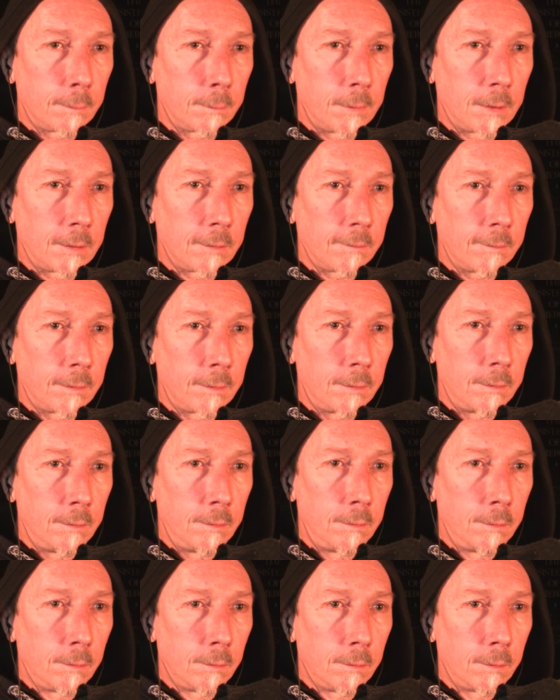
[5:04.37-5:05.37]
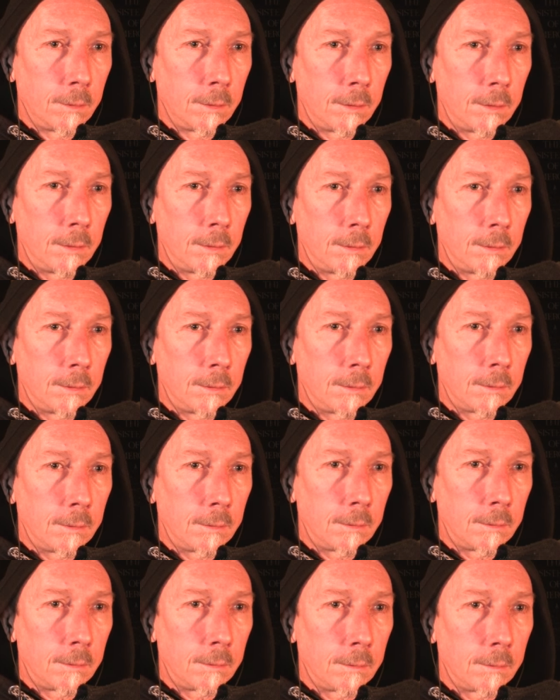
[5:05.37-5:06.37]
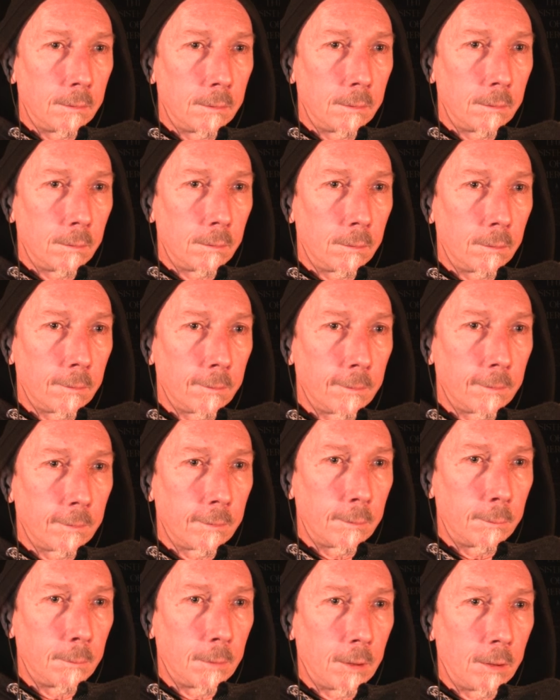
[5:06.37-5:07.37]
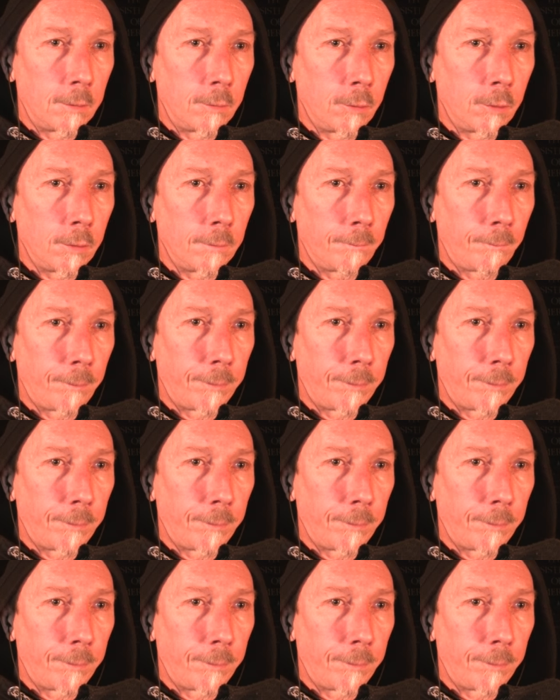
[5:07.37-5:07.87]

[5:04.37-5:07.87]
mal, ist ja 9, 29 mal noch.